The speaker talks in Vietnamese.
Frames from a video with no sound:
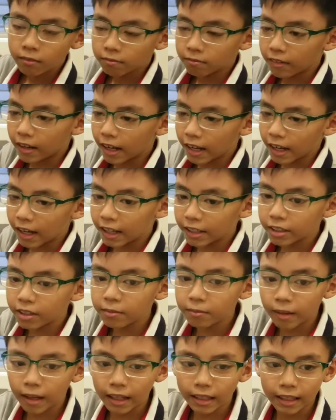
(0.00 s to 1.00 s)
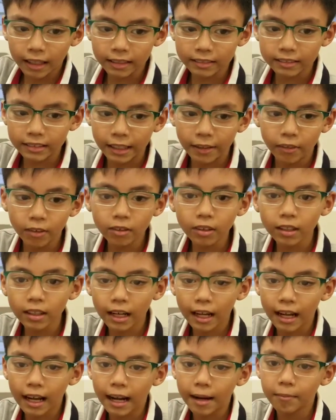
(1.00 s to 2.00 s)
và nhưng mà thằng tè nó rất
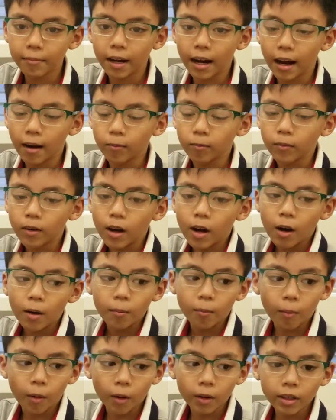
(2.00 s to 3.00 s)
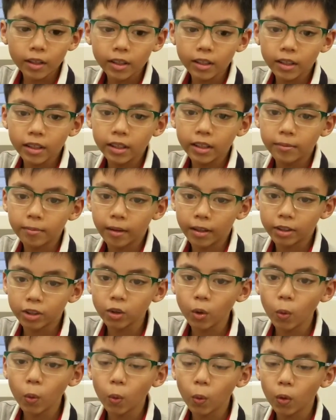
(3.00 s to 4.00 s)
là ham học mỗi khi mà
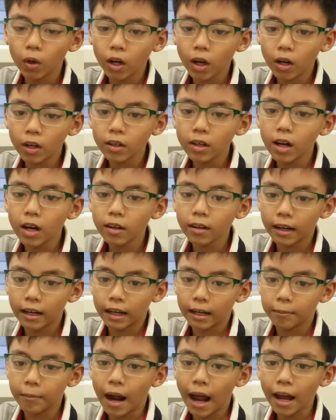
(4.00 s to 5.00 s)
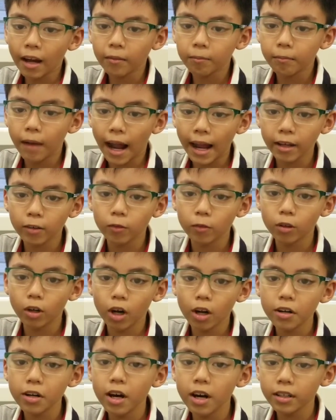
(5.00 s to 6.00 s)
chú của nó đến hoặc là bác bác của
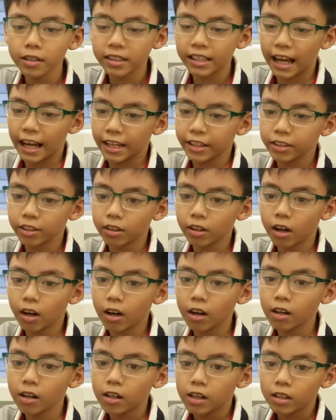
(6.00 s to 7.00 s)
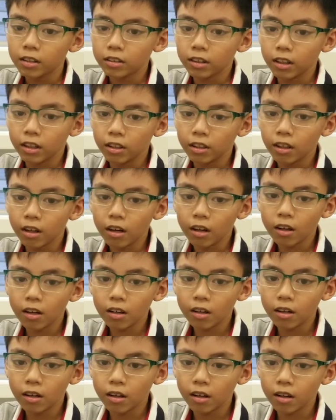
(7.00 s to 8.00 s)
nó đến dạy cho nó thì
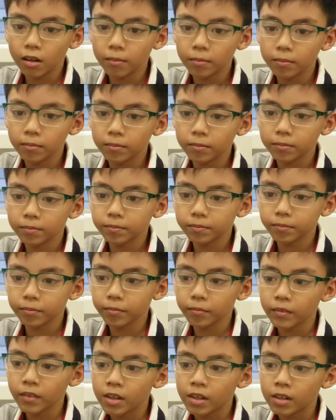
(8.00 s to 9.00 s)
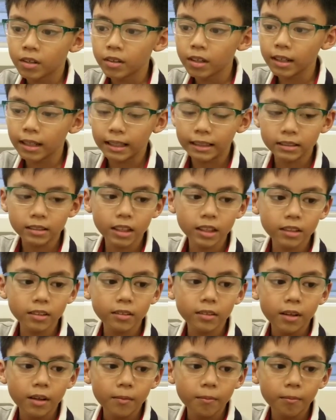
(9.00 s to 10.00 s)
nó um, rất là thích
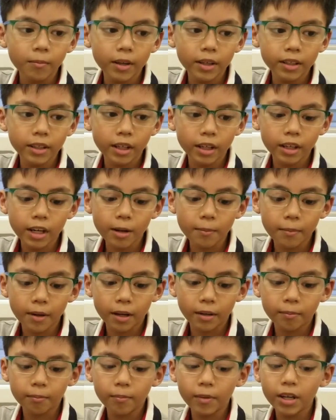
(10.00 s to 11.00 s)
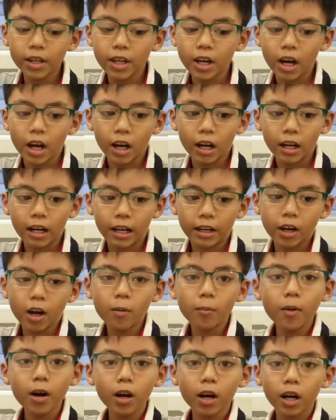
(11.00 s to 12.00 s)
bây giờ nó mà bây giờ là
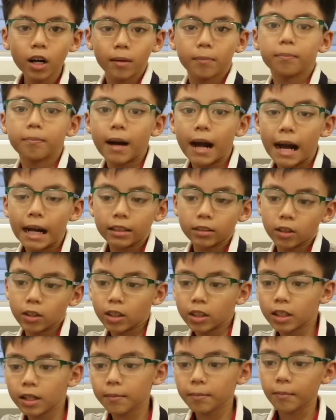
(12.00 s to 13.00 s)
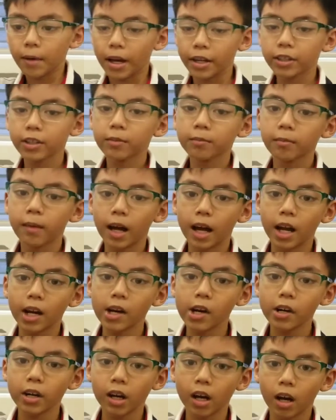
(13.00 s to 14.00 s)
nó mới có lớp 3 thôi đó các bạn nhưng mà
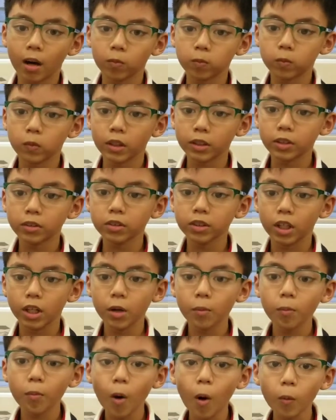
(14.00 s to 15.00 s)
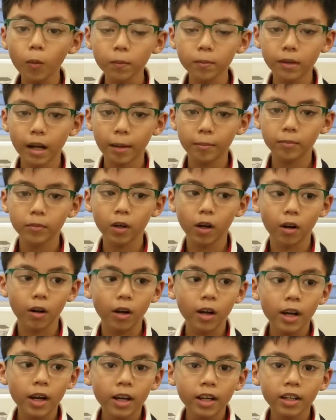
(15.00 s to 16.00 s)
nó đã học qua chương trình lớp 4, lớp 5 rồi
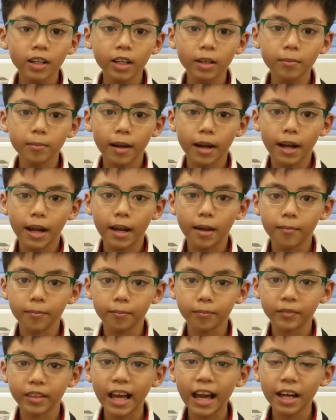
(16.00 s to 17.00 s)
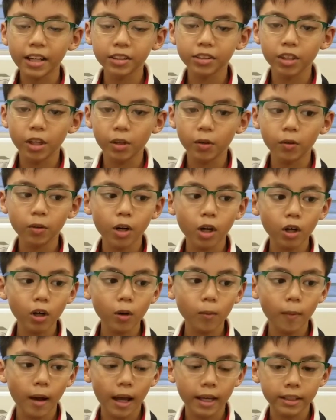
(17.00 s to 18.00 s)
khi mà các anh chị của nó
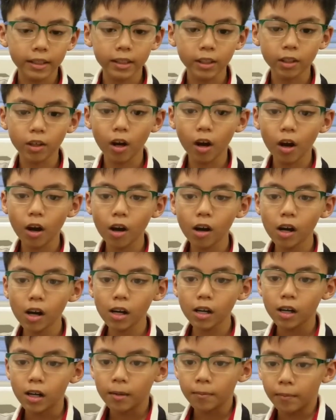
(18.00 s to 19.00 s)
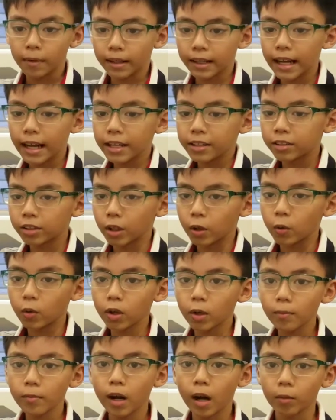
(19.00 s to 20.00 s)
có bài gì khó mà các anh chị của
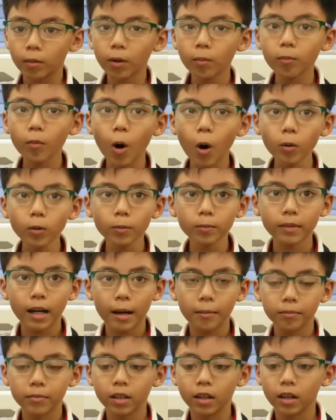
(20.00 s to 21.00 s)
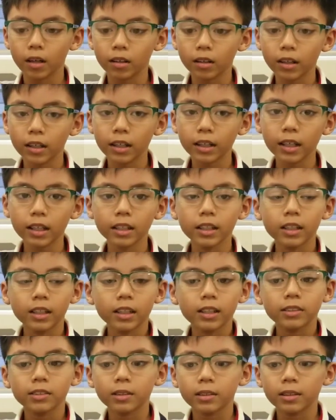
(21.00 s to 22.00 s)
nó mới học lớp 4, lớp 5 lận
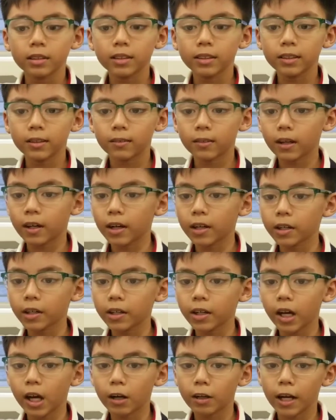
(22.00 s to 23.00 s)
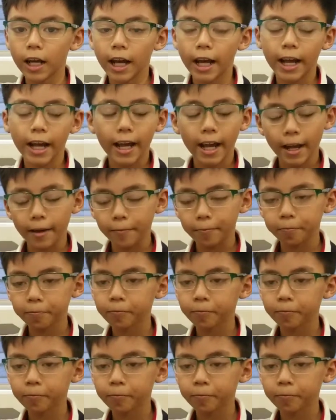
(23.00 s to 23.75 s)
cái sau đó nó kêu là